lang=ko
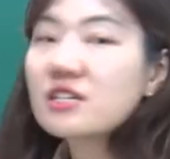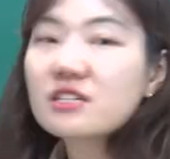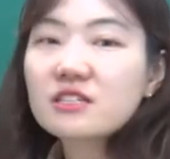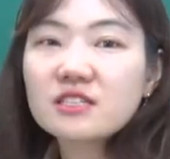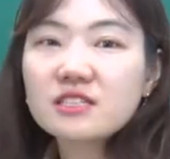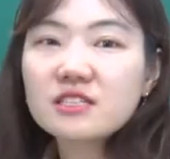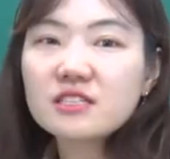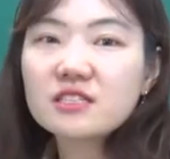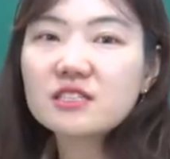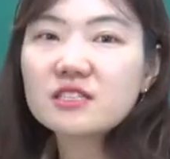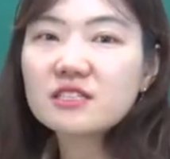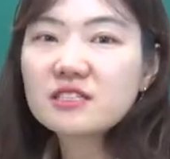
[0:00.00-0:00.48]

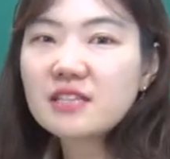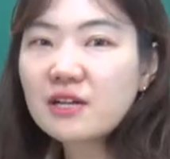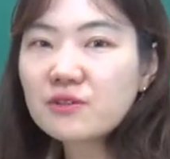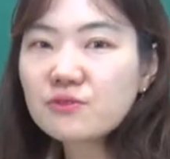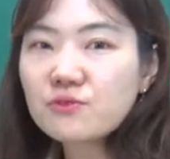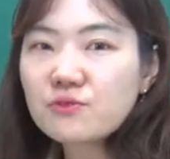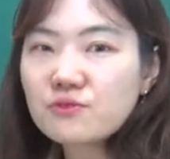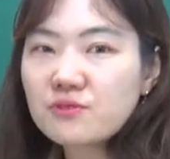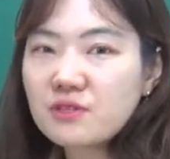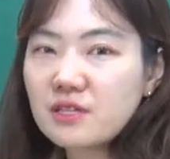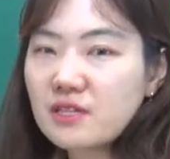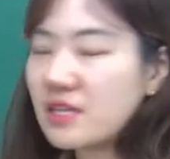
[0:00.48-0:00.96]
그
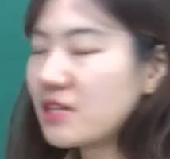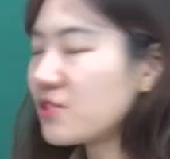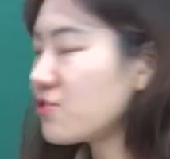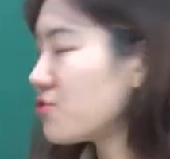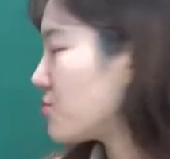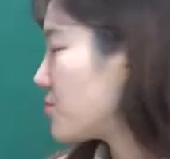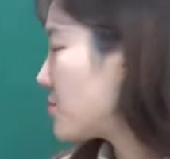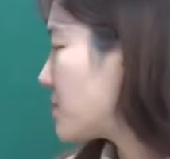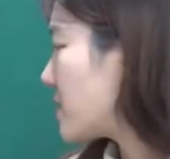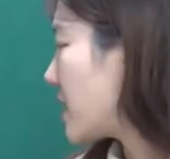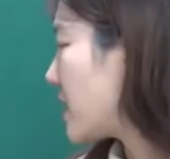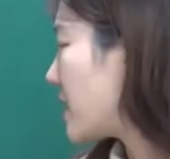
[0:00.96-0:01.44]
상속세
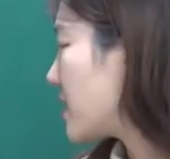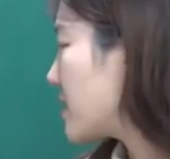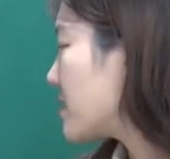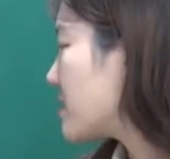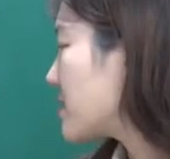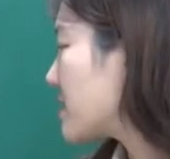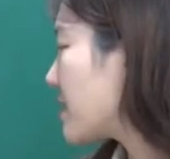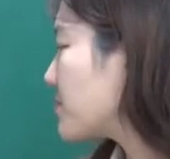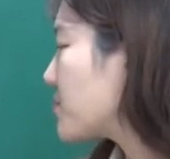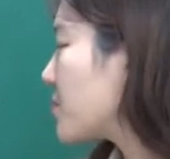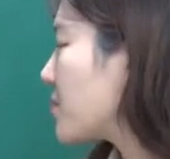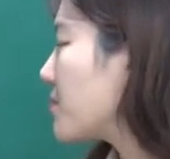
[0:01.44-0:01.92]
산출세액은
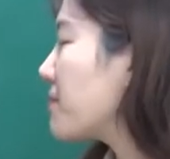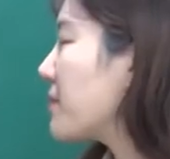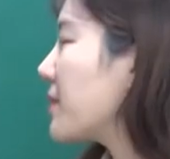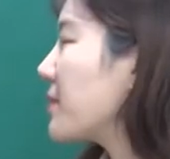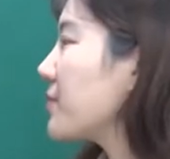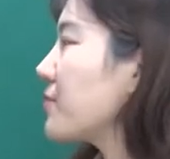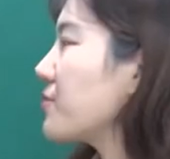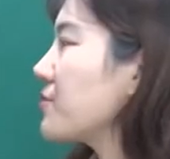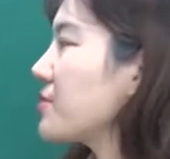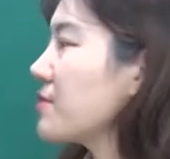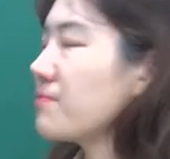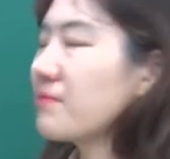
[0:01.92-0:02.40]
3천만
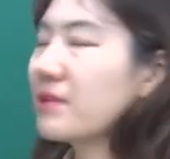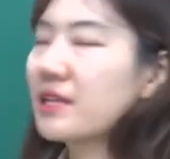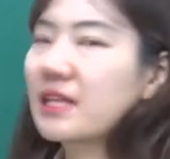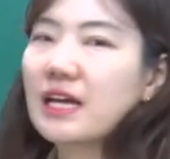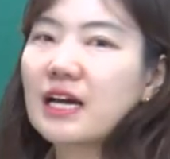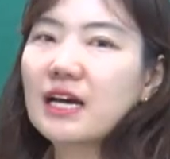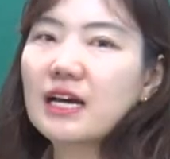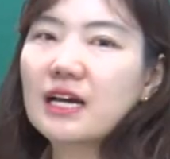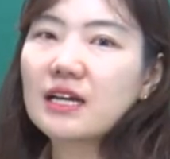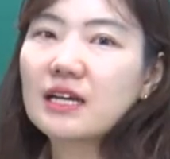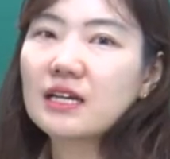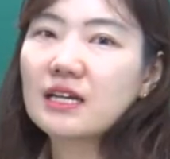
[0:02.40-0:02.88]

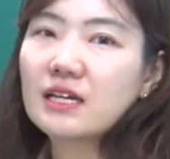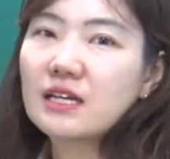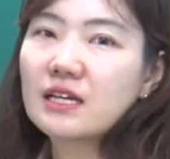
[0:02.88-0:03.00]
원입니다.